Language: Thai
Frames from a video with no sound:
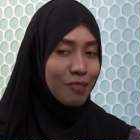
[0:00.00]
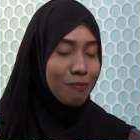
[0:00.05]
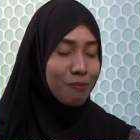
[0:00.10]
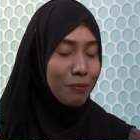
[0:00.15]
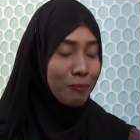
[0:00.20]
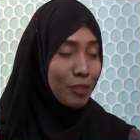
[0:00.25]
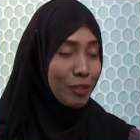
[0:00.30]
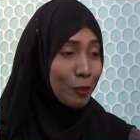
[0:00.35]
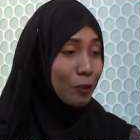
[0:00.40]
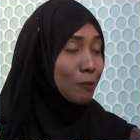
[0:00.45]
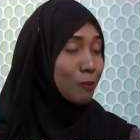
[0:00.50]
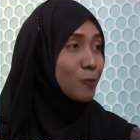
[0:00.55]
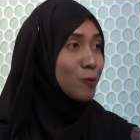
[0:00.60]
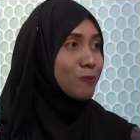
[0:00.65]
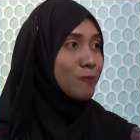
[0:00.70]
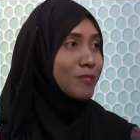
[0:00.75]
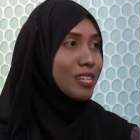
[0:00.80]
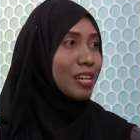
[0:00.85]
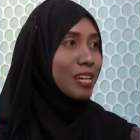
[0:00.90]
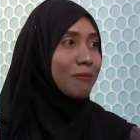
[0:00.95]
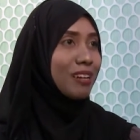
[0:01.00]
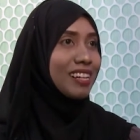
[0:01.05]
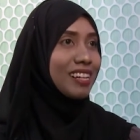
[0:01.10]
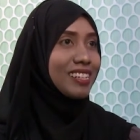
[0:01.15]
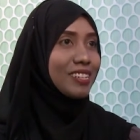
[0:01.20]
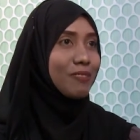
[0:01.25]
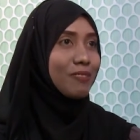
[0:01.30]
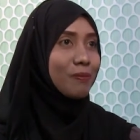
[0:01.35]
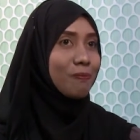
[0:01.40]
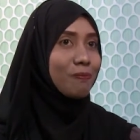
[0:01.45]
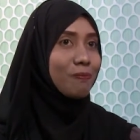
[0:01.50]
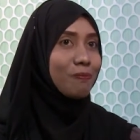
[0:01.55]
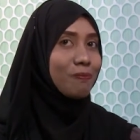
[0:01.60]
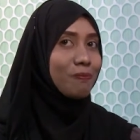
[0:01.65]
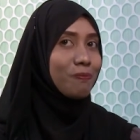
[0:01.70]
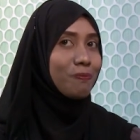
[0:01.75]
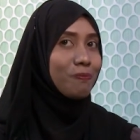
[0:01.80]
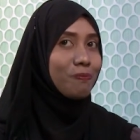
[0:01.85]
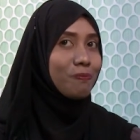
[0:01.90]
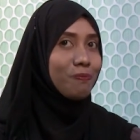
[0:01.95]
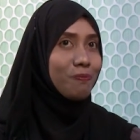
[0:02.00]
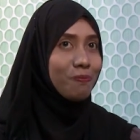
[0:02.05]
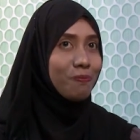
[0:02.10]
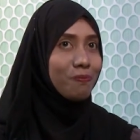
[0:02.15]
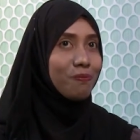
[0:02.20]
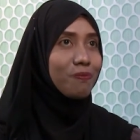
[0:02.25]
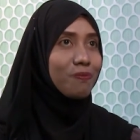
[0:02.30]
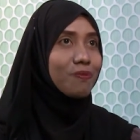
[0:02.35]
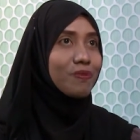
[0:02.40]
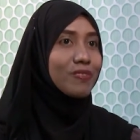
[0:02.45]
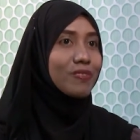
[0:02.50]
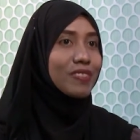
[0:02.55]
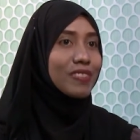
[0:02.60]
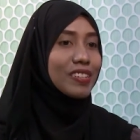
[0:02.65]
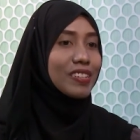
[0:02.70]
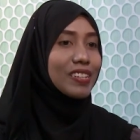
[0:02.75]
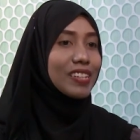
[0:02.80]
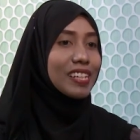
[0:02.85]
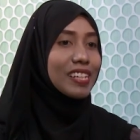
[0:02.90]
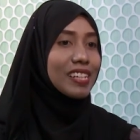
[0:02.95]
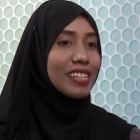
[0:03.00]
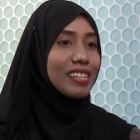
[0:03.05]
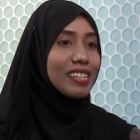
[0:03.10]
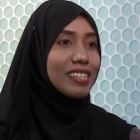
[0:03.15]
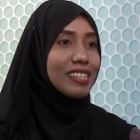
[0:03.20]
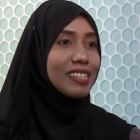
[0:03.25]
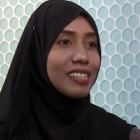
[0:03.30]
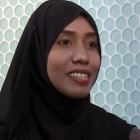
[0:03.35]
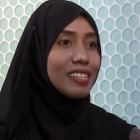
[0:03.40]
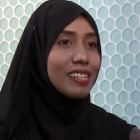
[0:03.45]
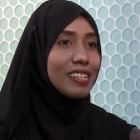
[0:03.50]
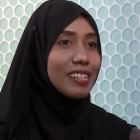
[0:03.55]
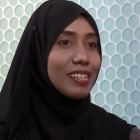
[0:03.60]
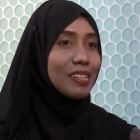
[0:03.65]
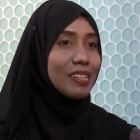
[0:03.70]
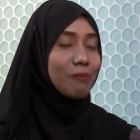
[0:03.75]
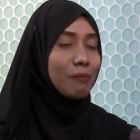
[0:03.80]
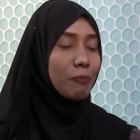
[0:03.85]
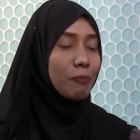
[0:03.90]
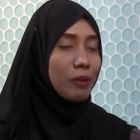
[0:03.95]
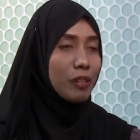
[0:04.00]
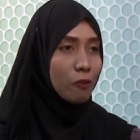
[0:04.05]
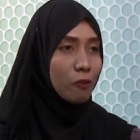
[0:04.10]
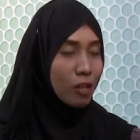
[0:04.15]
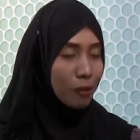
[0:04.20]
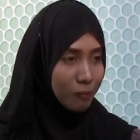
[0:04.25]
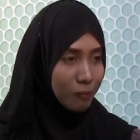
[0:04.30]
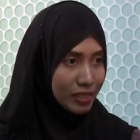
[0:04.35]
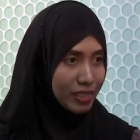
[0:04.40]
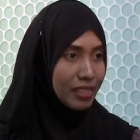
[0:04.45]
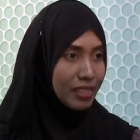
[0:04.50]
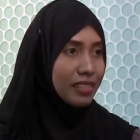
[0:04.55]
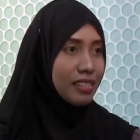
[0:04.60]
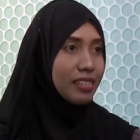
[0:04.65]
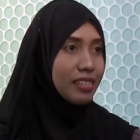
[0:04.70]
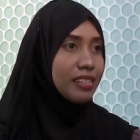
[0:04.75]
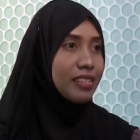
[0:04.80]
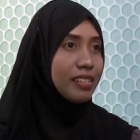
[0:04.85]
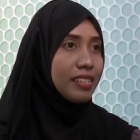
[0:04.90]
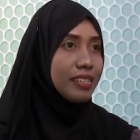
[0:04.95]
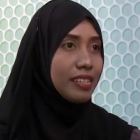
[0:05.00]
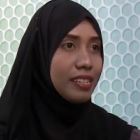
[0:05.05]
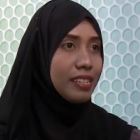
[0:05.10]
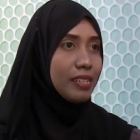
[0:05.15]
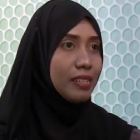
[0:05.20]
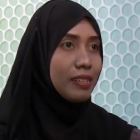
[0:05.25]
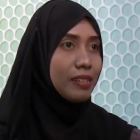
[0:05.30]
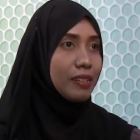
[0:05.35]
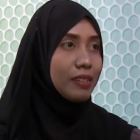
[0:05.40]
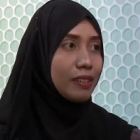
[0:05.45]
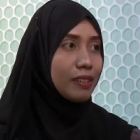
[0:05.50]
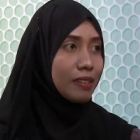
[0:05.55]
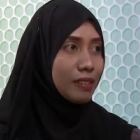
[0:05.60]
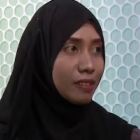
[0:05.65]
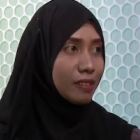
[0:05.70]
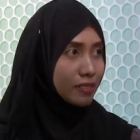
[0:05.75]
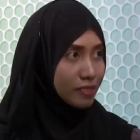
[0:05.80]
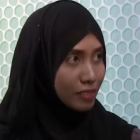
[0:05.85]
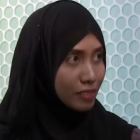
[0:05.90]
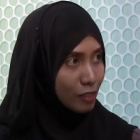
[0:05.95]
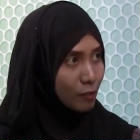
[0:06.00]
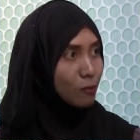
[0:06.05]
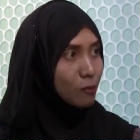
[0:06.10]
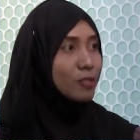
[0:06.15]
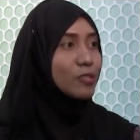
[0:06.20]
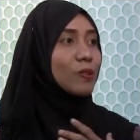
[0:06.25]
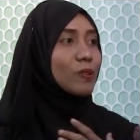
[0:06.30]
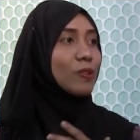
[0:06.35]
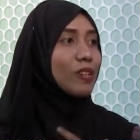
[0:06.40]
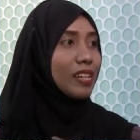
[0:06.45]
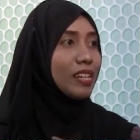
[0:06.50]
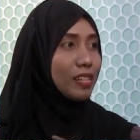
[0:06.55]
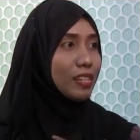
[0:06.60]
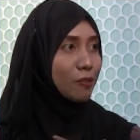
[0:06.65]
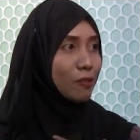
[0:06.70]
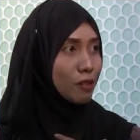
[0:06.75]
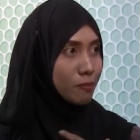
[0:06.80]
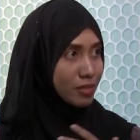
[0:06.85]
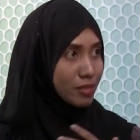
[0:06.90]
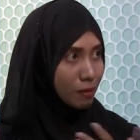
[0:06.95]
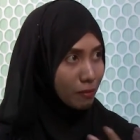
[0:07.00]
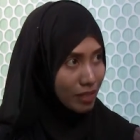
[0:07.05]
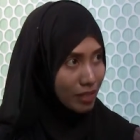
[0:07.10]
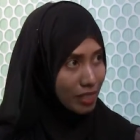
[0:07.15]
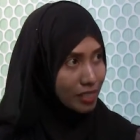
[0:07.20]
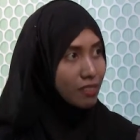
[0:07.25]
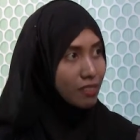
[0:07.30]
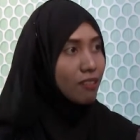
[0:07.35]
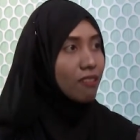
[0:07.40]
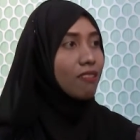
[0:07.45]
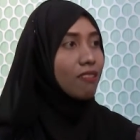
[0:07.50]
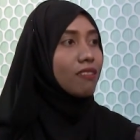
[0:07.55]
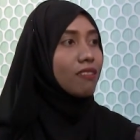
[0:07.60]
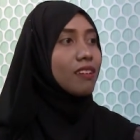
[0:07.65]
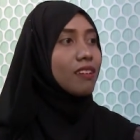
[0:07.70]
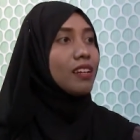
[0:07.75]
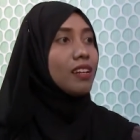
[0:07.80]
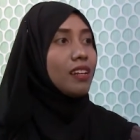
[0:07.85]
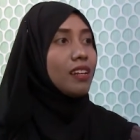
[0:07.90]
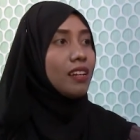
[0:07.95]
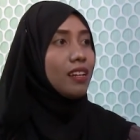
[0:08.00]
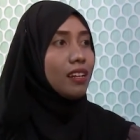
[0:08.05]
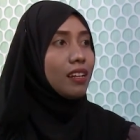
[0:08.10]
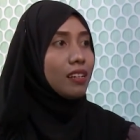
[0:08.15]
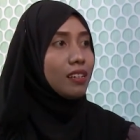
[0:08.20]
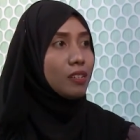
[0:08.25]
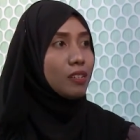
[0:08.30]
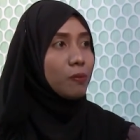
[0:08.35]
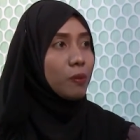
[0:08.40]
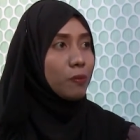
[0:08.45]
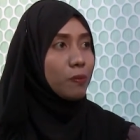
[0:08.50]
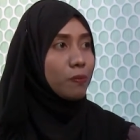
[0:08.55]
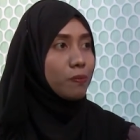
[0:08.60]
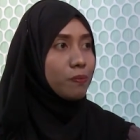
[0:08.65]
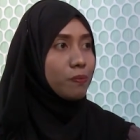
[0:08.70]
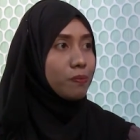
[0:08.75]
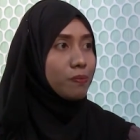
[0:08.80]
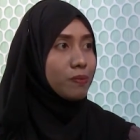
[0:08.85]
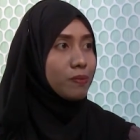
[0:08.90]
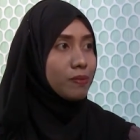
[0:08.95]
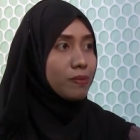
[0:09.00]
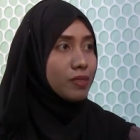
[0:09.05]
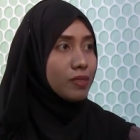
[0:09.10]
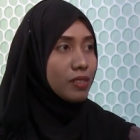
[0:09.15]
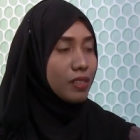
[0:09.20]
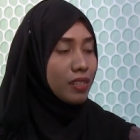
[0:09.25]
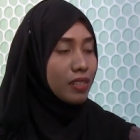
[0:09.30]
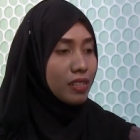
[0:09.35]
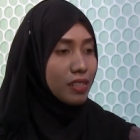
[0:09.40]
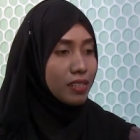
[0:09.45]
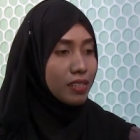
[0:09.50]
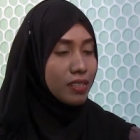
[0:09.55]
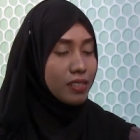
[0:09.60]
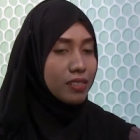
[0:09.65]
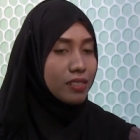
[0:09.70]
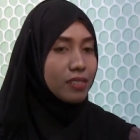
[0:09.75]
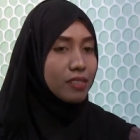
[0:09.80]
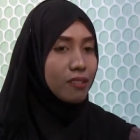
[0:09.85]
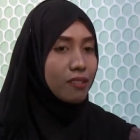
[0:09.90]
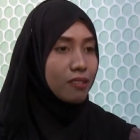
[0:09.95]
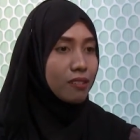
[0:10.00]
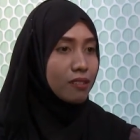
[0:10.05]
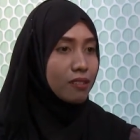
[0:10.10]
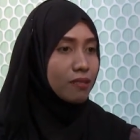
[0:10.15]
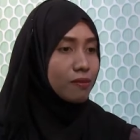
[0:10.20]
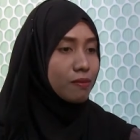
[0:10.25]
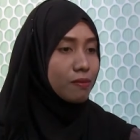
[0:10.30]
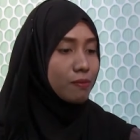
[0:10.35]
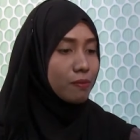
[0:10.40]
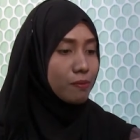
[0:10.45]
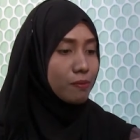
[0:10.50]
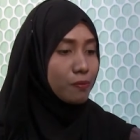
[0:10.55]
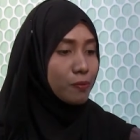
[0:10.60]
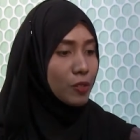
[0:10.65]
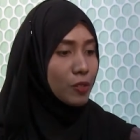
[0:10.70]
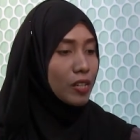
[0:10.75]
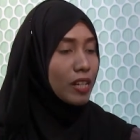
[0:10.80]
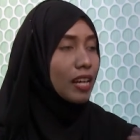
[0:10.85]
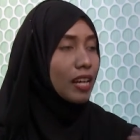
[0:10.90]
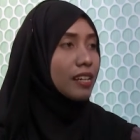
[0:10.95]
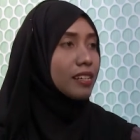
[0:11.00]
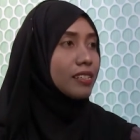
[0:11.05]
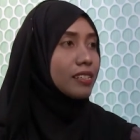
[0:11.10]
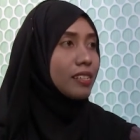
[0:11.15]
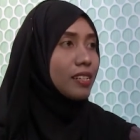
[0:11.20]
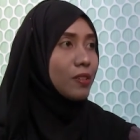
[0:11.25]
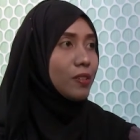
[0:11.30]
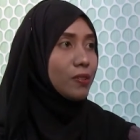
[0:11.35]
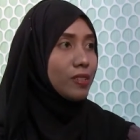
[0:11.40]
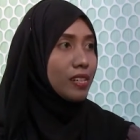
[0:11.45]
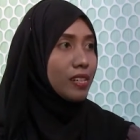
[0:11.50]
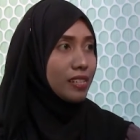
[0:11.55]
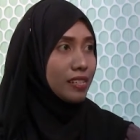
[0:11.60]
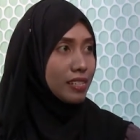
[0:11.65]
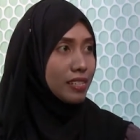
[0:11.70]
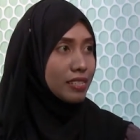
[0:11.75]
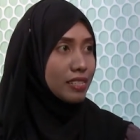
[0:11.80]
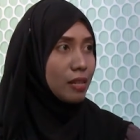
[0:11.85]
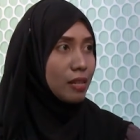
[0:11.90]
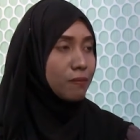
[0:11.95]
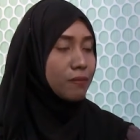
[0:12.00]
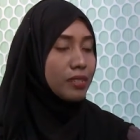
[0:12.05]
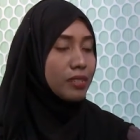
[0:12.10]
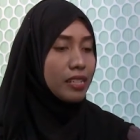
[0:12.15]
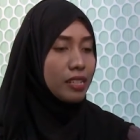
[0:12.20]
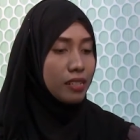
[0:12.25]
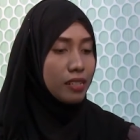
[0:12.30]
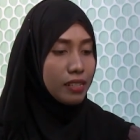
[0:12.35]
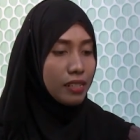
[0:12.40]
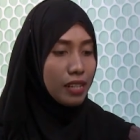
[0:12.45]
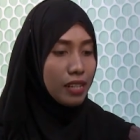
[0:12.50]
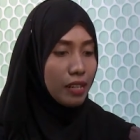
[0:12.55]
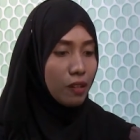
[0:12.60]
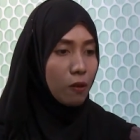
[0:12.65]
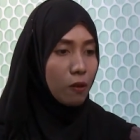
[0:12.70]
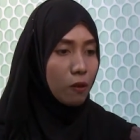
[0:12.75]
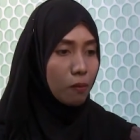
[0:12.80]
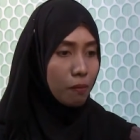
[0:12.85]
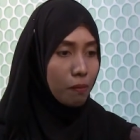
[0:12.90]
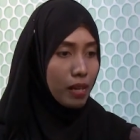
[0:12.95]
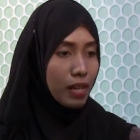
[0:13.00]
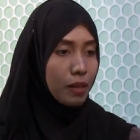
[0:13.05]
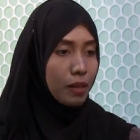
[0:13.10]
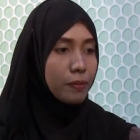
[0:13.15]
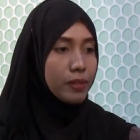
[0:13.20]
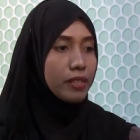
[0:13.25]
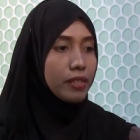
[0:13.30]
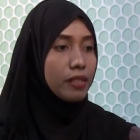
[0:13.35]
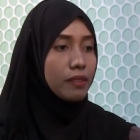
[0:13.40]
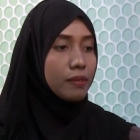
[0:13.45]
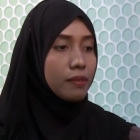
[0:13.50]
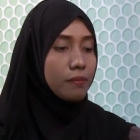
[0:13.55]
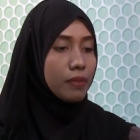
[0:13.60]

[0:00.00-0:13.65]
มันเป็นความภูมิใจมากที่แบบ อืม คือ มันเป็นความปิติยินดีที่ในหลวงทรงเห็นความสำคัญของระบบอของผู้ต้องขังที่อยู่ในเรือนจำที่ได้ออกมาเพื่อ